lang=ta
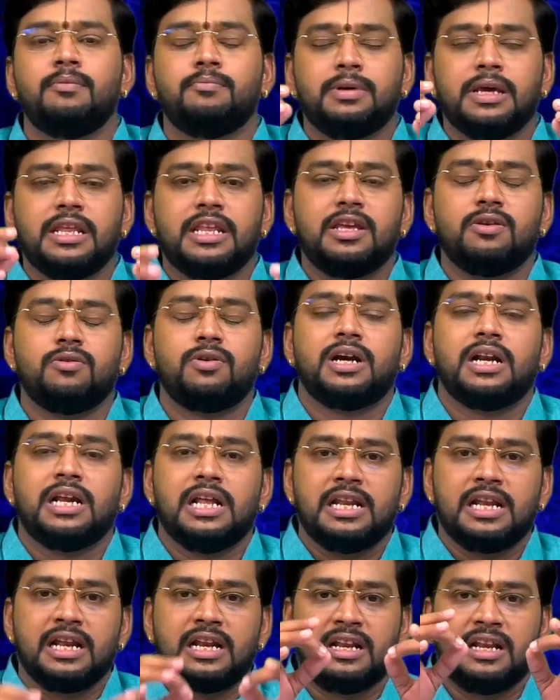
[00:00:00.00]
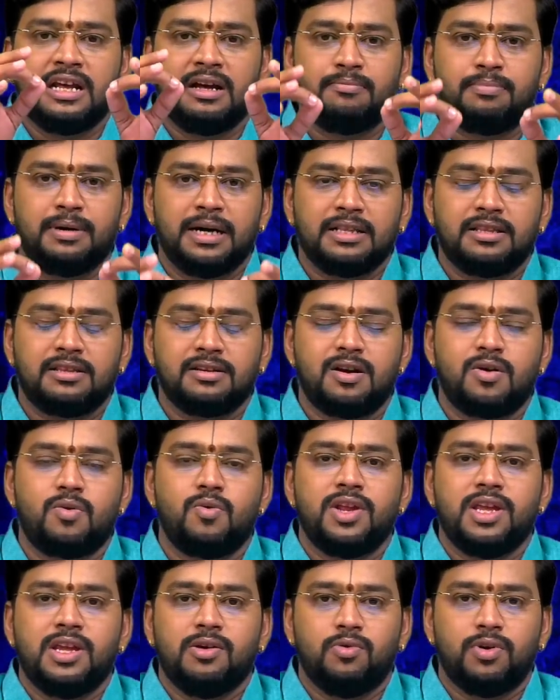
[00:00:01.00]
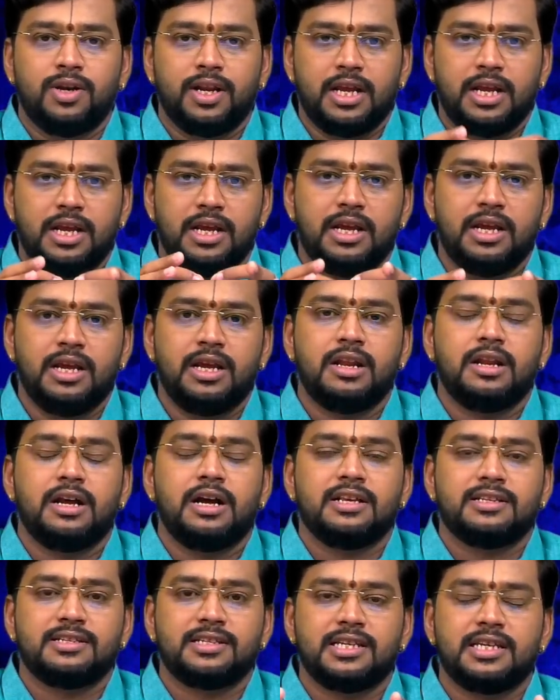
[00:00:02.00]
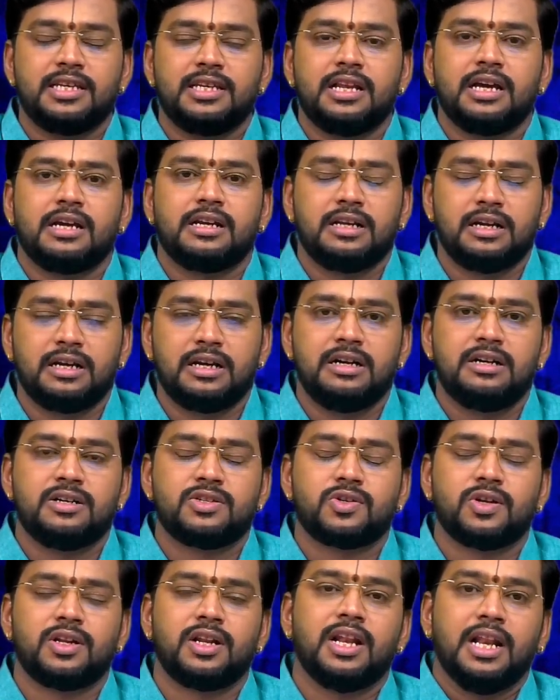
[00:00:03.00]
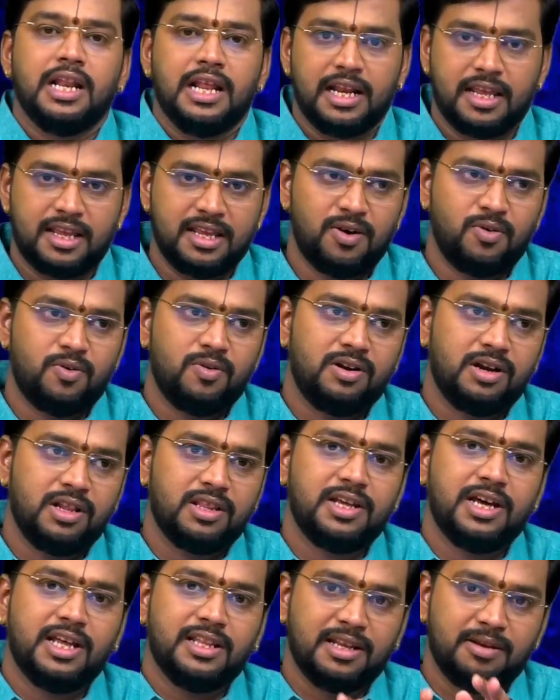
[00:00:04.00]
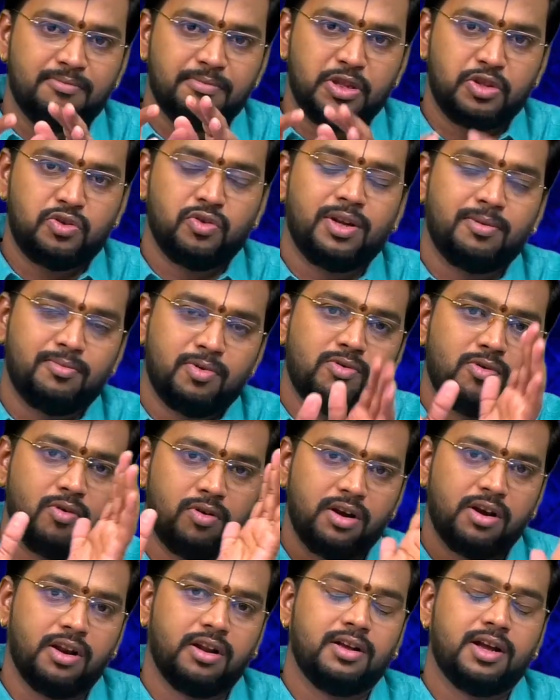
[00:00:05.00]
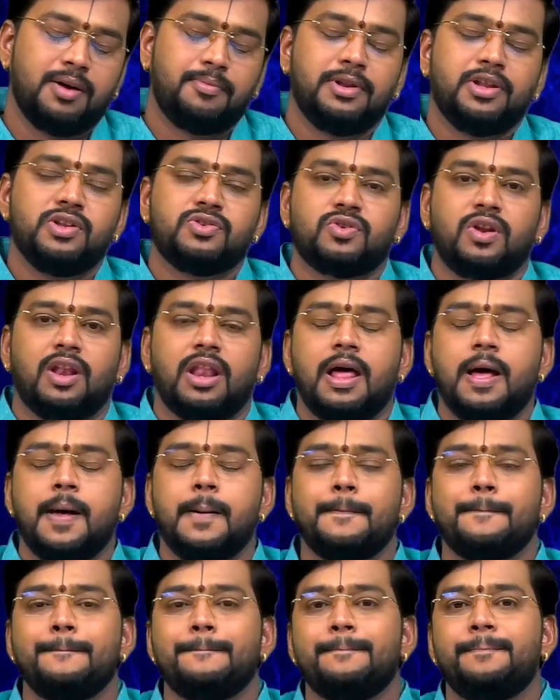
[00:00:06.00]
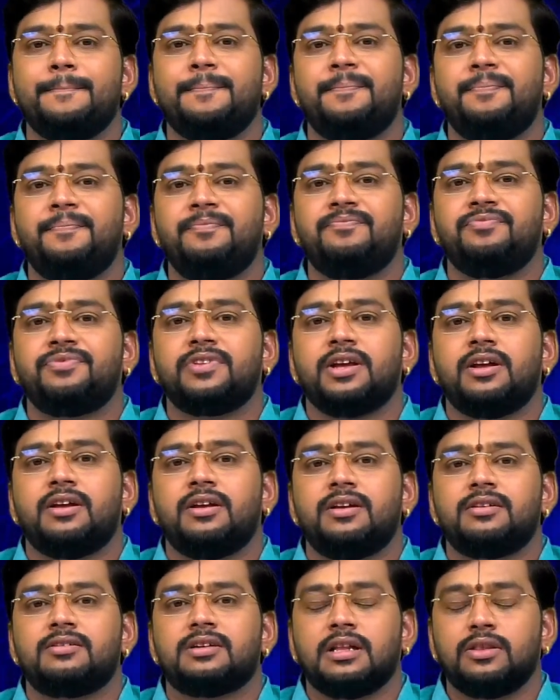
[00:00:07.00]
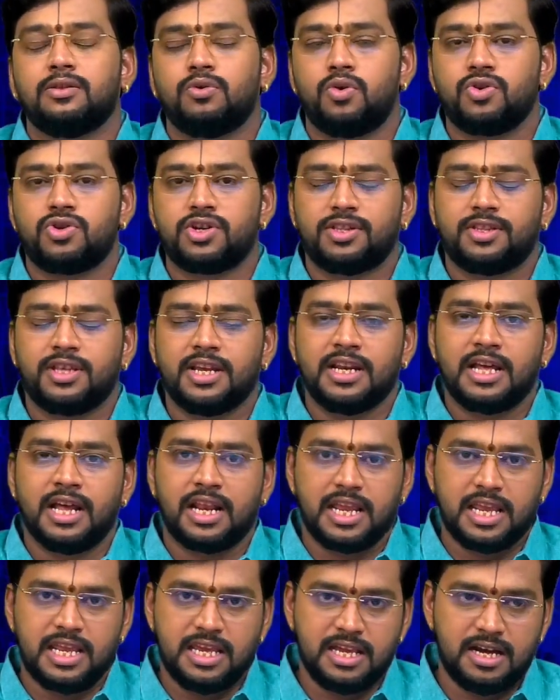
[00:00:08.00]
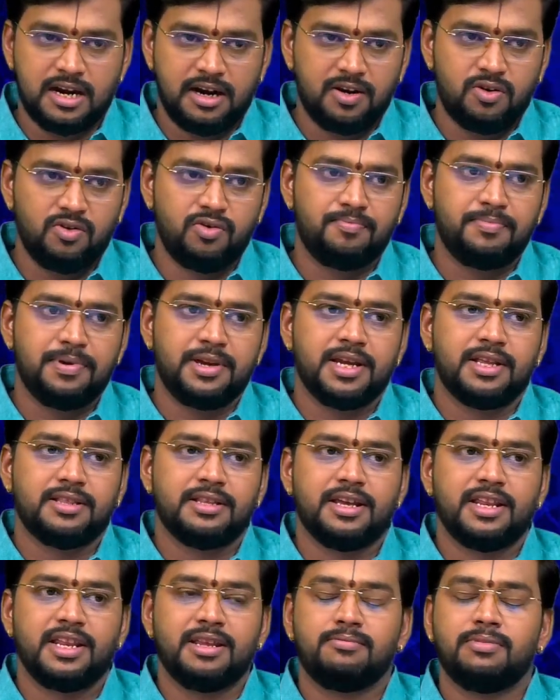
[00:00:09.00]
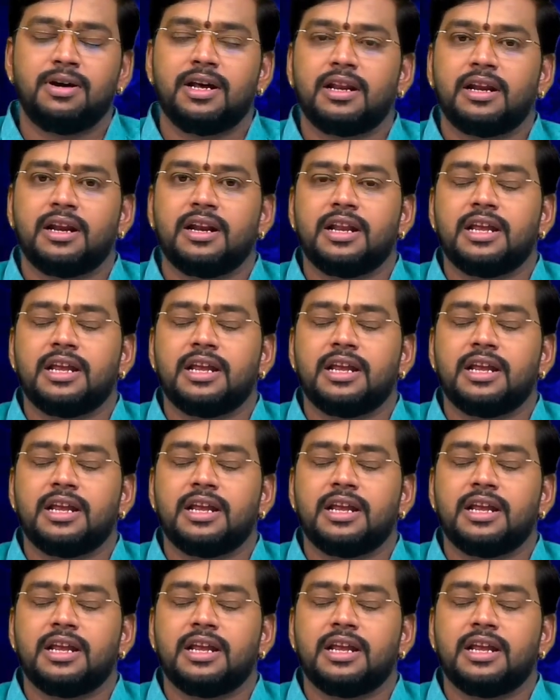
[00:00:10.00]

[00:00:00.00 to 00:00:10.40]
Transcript: பெரியவங்களை நன்னா பார்த்துக்கக்கூடிய ஒரே ராசி லக்னங்கள்னு சொன்னால் நிறையா ஒன்றுது அதில் மிதுனமும் ஒன்று அப்படின்னு சொல்லலாம் சந்தோஷத்தை நிறைய அனுபவிப்பீங்க தைரியமாக இருங்க